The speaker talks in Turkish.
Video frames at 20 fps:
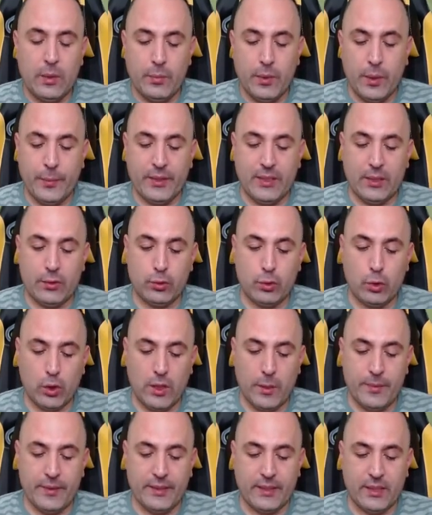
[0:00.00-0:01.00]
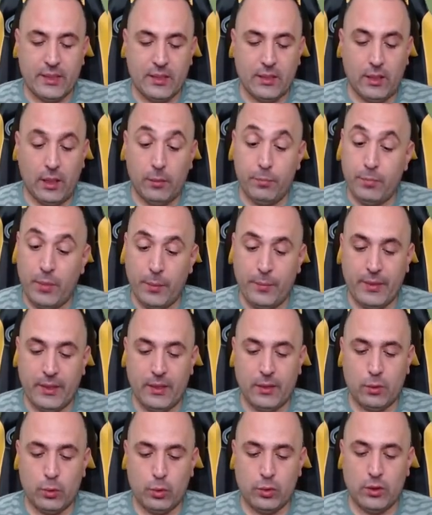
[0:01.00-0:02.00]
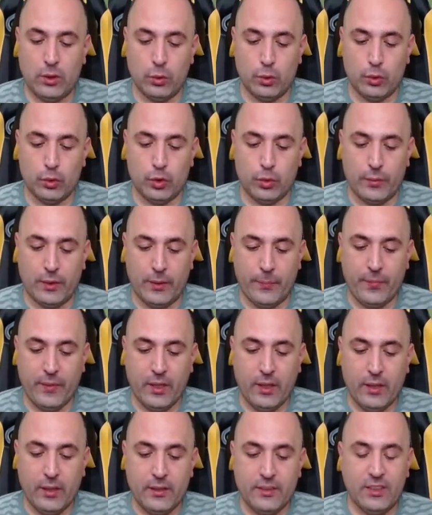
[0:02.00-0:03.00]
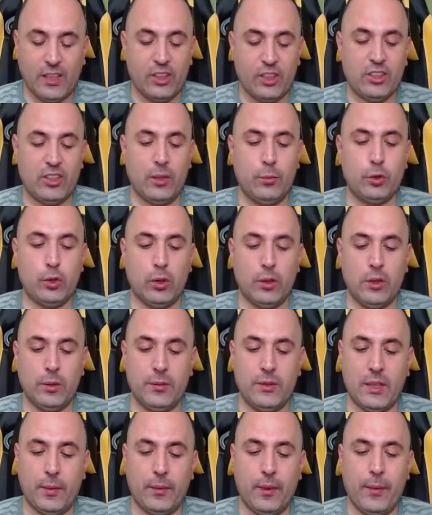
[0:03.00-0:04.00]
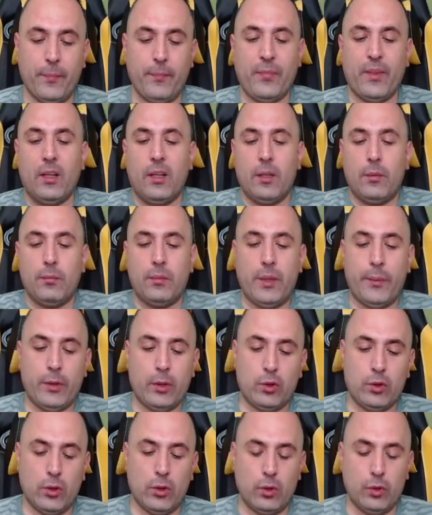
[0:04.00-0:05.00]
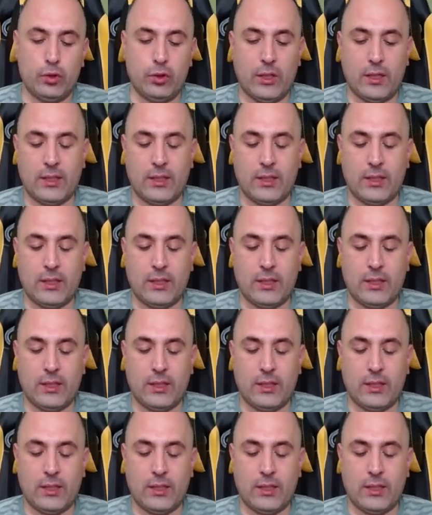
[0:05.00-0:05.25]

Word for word: Pepe'den sökemedik. Abi Pepe güzel oyuncu be. Yaşlanmış olabilir ama Pepe güzel oyuncu